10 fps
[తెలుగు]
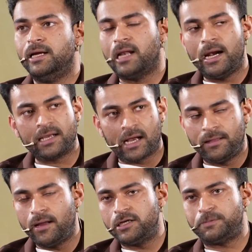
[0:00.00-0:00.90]
ఇలాంటి
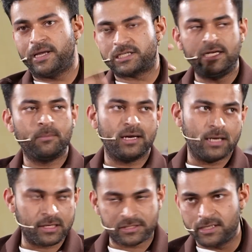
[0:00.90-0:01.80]
కథ స్పెషలీ మన
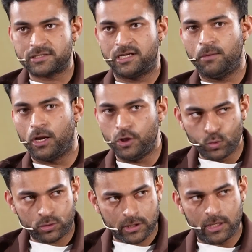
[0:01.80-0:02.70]
యంగ్స్టర్స్కి మన
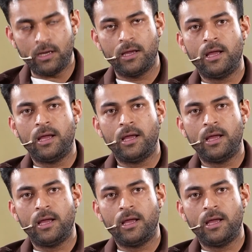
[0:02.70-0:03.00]
యూత్కి